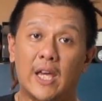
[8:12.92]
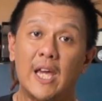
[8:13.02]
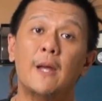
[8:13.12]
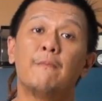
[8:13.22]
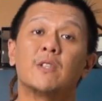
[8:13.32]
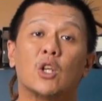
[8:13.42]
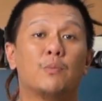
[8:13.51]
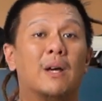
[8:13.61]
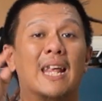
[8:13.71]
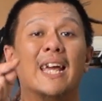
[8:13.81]
Oke, jangan
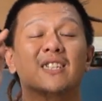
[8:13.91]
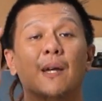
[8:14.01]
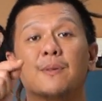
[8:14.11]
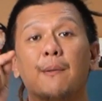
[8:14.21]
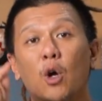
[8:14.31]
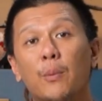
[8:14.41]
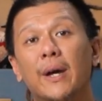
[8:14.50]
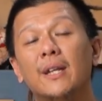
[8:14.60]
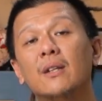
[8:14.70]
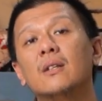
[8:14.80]
lupa like, subscribe,
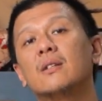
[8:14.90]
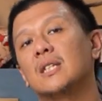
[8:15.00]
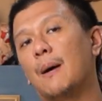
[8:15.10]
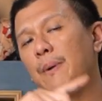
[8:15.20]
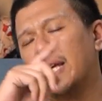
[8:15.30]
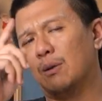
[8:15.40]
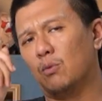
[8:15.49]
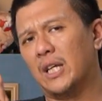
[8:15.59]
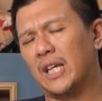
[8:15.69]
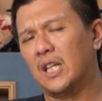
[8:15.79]
komen. Sampai
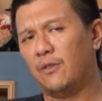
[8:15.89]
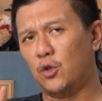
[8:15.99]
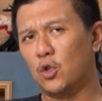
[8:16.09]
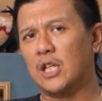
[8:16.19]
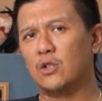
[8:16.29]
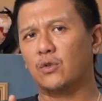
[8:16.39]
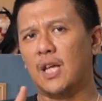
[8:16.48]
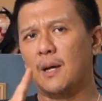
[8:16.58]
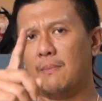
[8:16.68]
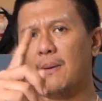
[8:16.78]
ketemu lagi di video
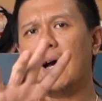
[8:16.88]
selanjutnya. Bye